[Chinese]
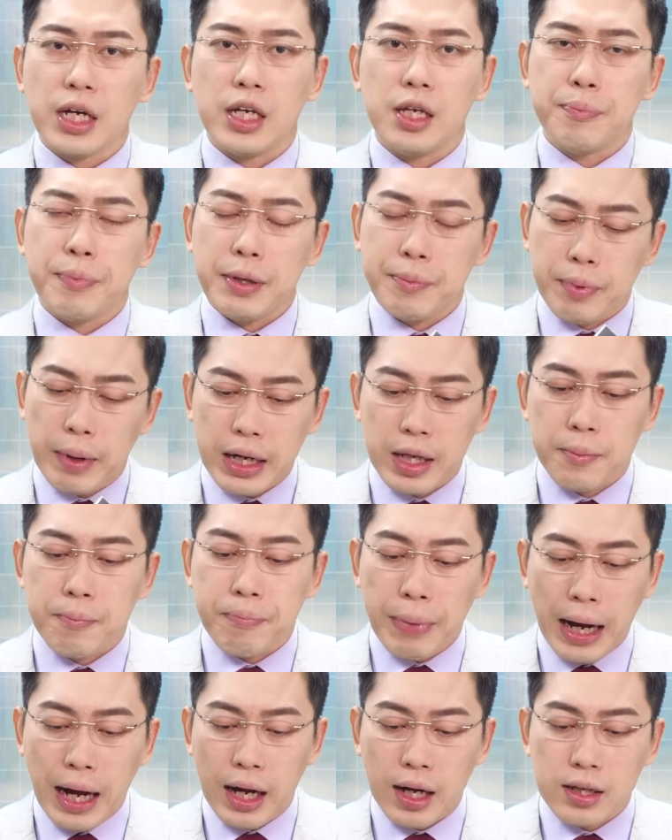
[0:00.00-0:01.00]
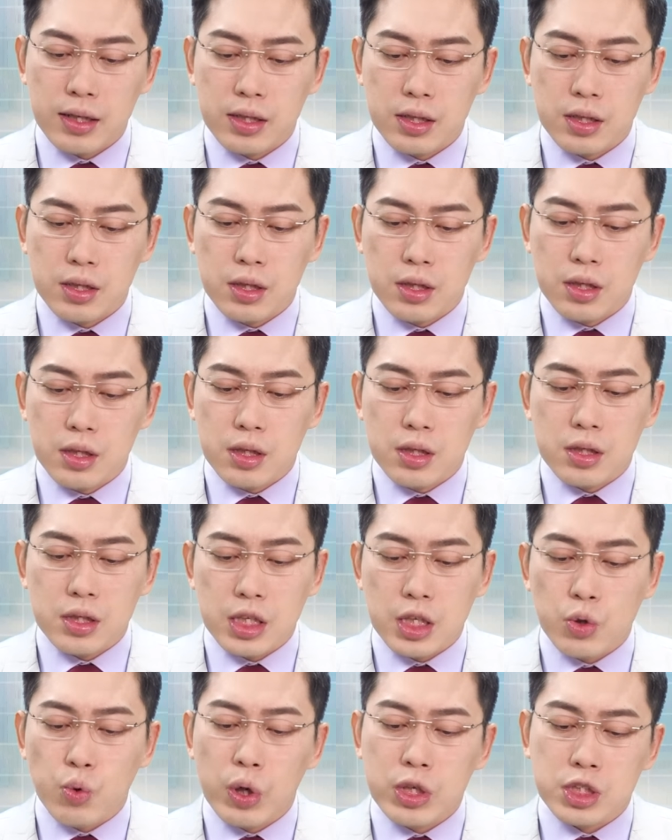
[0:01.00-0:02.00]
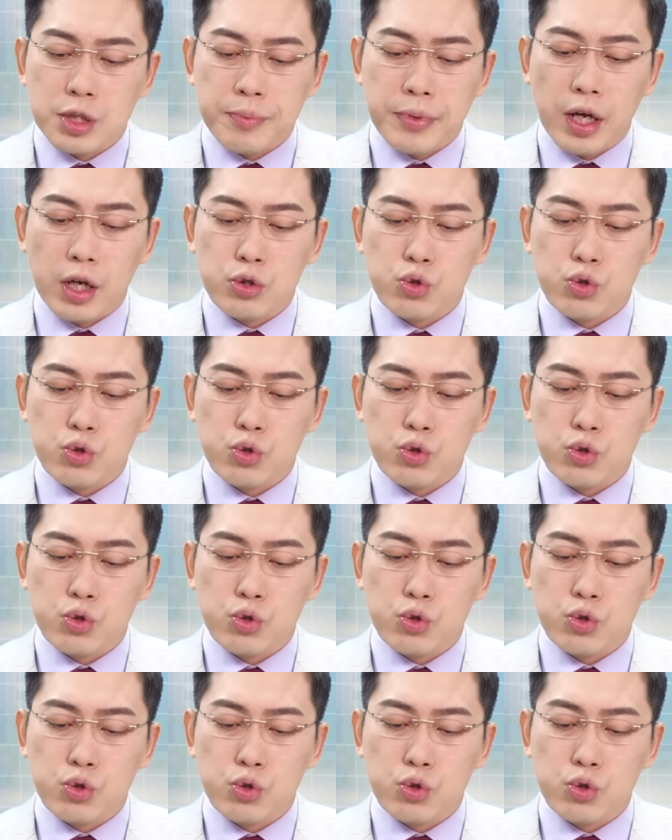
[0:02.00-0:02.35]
一一百零八，你为什么要